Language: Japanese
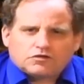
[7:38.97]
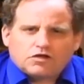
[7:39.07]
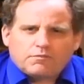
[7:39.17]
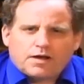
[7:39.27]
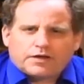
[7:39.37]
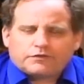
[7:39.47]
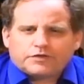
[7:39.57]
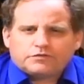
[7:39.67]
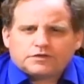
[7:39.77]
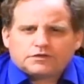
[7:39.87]
例えば
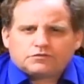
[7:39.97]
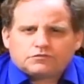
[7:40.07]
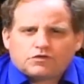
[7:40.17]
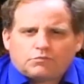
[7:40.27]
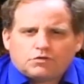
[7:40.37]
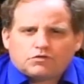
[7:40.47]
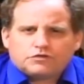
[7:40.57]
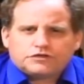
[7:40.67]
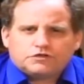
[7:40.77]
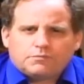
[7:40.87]
いろんなトラブルを起
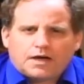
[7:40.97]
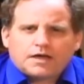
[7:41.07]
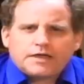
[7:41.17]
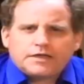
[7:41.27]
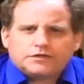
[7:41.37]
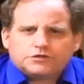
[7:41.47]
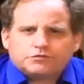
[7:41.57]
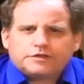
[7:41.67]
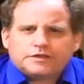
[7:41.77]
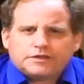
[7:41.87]
こしてるマッケイン
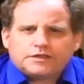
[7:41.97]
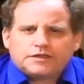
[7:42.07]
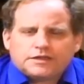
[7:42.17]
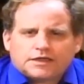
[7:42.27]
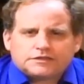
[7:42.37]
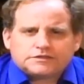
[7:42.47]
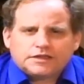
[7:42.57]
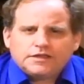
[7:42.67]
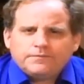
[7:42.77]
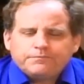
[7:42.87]
上院議員がです
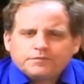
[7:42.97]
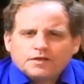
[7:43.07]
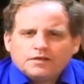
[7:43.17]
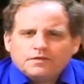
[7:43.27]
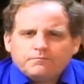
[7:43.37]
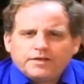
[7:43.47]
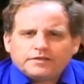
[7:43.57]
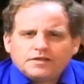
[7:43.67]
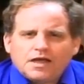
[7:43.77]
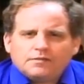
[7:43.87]
ね、
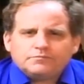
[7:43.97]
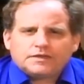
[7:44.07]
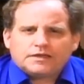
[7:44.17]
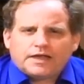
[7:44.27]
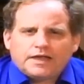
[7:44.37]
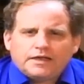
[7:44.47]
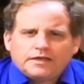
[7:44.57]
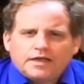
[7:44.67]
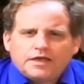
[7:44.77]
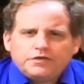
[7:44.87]
ベトナムでね、
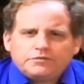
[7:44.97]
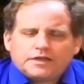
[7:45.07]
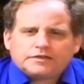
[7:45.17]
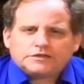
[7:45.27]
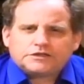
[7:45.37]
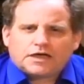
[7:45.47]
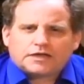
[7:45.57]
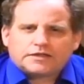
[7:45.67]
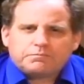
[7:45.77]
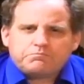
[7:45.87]
英雄だったんじゃ
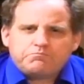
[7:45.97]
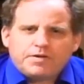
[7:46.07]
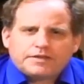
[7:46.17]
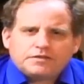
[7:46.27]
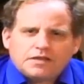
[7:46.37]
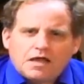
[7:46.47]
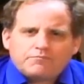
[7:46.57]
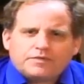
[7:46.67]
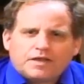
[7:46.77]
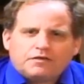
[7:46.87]
なくて、
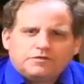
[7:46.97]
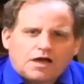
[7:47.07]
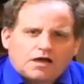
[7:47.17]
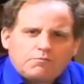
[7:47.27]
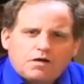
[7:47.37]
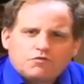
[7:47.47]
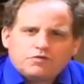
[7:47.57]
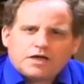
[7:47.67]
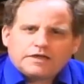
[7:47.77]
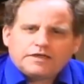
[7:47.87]
ベトナムで仲間を
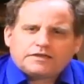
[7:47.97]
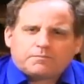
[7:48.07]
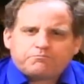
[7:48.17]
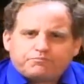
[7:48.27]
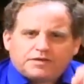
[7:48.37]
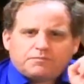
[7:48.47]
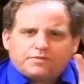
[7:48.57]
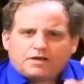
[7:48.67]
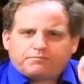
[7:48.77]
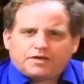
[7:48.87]
裏切った
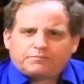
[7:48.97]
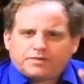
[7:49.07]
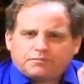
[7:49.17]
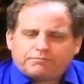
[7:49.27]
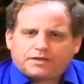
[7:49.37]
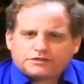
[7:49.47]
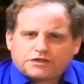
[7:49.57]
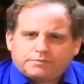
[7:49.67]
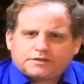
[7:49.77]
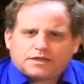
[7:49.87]
ペラペラペラペラペラ
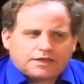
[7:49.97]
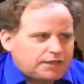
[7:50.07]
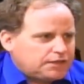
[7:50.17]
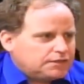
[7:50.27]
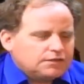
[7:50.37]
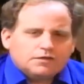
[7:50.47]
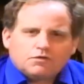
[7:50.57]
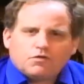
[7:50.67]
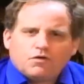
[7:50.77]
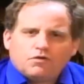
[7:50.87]
喋ったね、
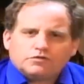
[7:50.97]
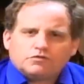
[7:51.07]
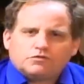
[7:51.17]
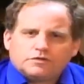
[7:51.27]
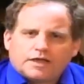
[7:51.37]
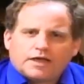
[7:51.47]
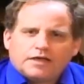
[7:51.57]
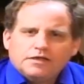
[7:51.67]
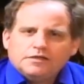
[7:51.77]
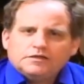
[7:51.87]
こう男
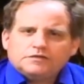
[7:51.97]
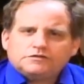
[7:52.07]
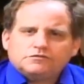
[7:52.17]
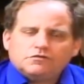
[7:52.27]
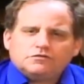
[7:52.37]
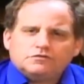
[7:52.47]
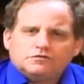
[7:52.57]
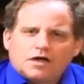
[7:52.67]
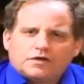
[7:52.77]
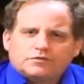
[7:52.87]
で、すご
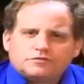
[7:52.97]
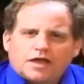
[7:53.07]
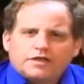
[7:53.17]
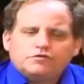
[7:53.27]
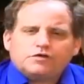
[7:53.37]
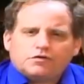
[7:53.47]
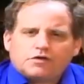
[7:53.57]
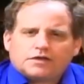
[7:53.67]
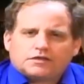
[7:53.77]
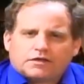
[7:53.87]
く待遇が良
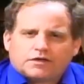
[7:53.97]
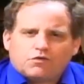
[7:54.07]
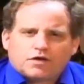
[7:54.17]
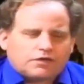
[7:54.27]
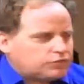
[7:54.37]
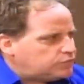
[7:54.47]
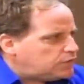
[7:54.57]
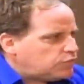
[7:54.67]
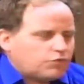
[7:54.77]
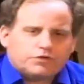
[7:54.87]
かったわけ、他
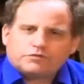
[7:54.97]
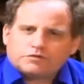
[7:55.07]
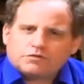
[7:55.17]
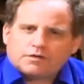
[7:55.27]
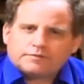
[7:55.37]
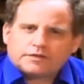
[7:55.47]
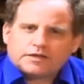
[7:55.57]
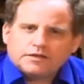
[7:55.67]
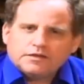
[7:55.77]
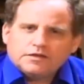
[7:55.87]
の捕虜に比べ
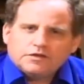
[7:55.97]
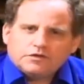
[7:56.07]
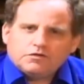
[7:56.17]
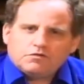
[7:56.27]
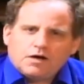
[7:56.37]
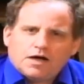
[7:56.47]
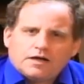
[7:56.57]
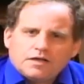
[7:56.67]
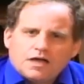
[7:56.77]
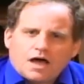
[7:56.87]
て。要
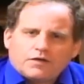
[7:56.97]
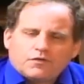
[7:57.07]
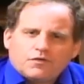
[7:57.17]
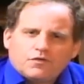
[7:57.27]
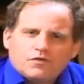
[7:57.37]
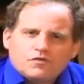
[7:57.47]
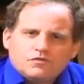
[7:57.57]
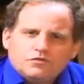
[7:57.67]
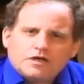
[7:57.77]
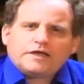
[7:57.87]
は
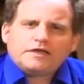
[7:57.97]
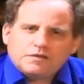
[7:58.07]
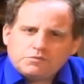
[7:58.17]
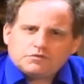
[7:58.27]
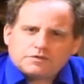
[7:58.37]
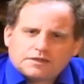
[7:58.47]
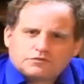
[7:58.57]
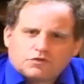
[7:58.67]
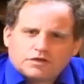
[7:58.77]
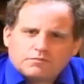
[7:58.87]
裏切り者だ
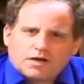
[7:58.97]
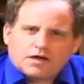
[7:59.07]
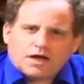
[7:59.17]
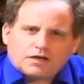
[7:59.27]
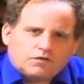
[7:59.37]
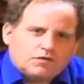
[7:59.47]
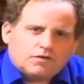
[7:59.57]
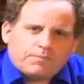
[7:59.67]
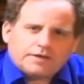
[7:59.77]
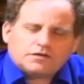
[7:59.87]
と
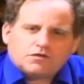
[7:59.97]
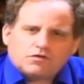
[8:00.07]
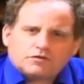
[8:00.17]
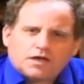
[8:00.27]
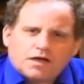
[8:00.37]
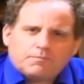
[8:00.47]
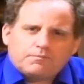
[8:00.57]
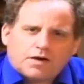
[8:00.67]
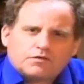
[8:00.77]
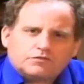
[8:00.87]
今ペンタゴンが
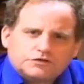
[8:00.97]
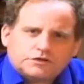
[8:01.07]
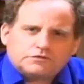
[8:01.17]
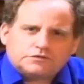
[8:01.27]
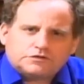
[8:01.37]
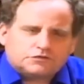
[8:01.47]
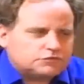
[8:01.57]
暴露してるんですよ。